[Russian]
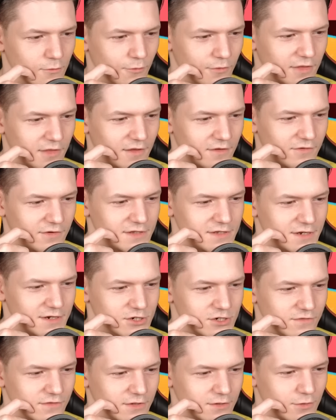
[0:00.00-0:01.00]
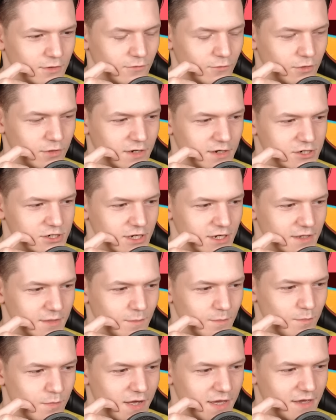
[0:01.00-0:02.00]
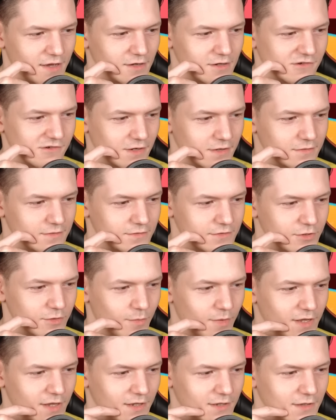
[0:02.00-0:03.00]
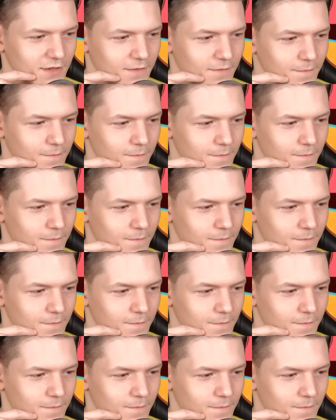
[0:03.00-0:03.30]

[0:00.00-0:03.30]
не выдерживает, у него крыша и поехала. Все понятно.